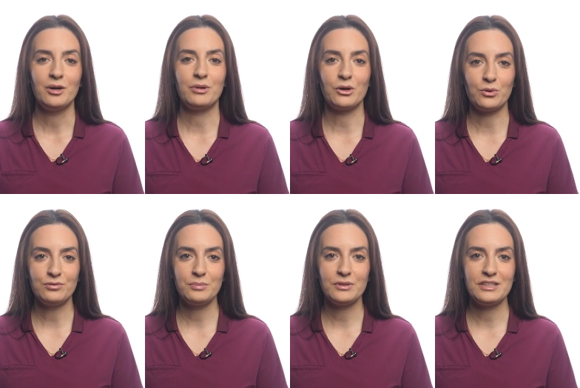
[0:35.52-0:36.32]
Могу
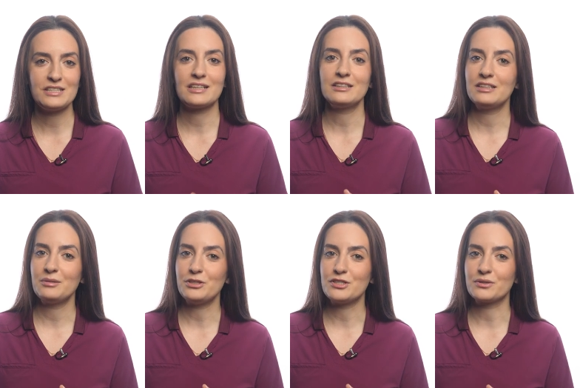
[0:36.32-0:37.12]
выполнить
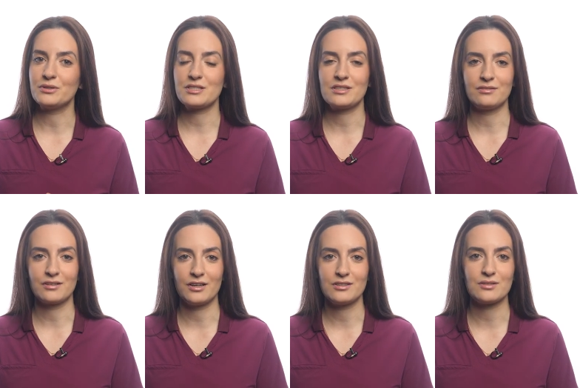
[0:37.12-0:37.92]
анатомическую
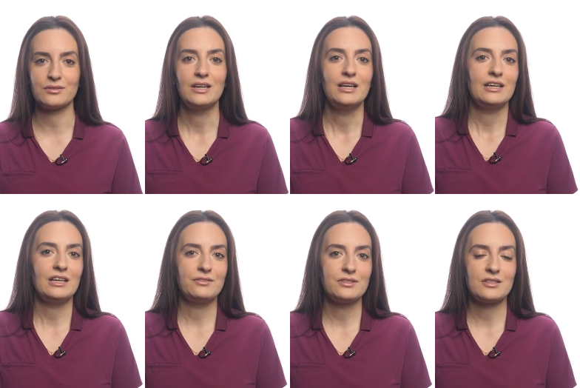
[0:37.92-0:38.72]
реставрацию
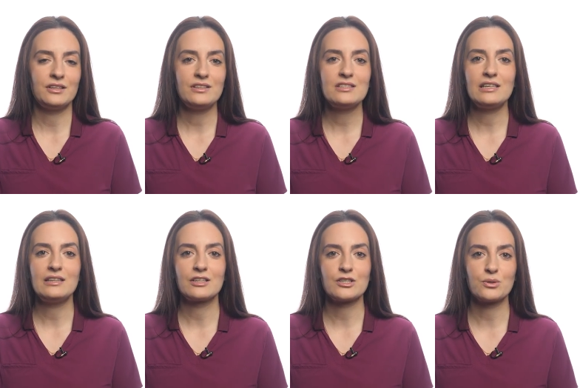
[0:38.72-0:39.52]
или восстановить
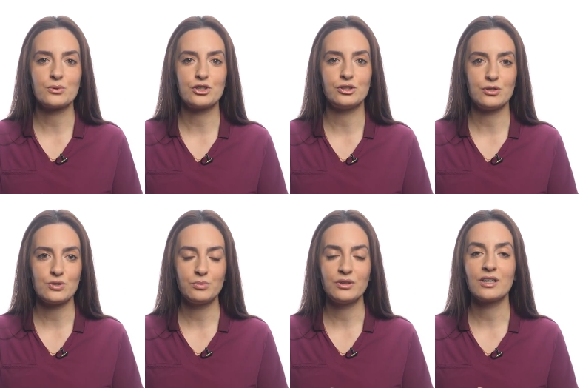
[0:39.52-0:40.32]
сильно разрушенный
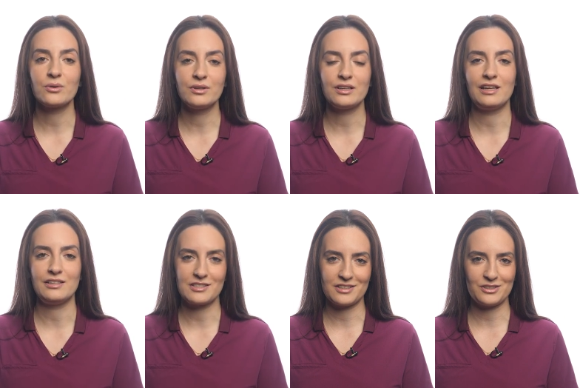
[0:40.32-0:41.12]
зуб коронкой для
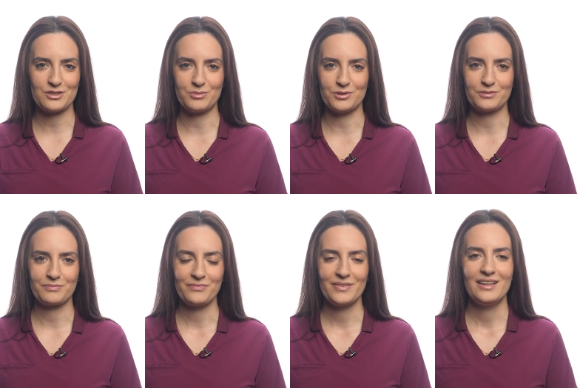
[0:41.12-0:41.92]
детских зубов.
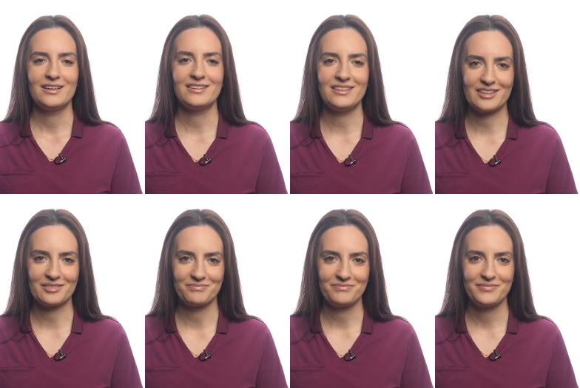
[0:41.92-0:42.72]
Да,
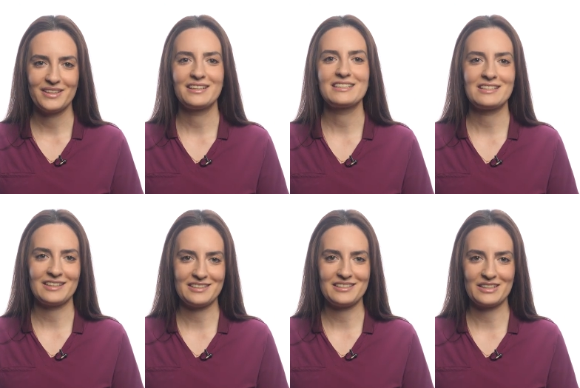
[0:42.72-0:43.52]

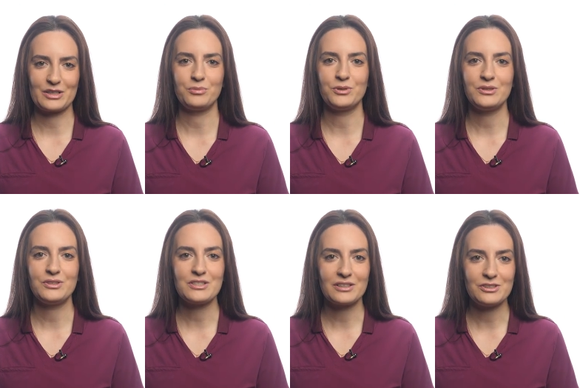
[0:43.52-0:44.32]
кстати, я работаю
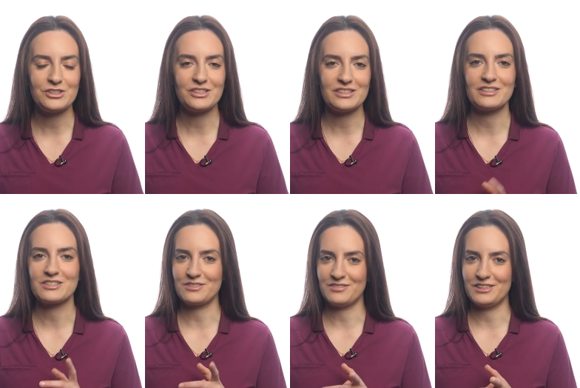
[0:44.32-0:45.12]
исключительно
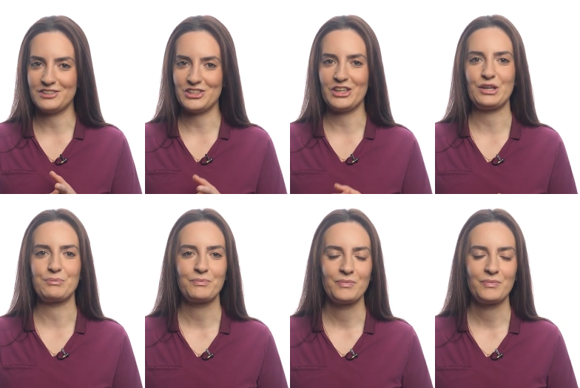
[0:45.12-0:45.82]
с увеличением.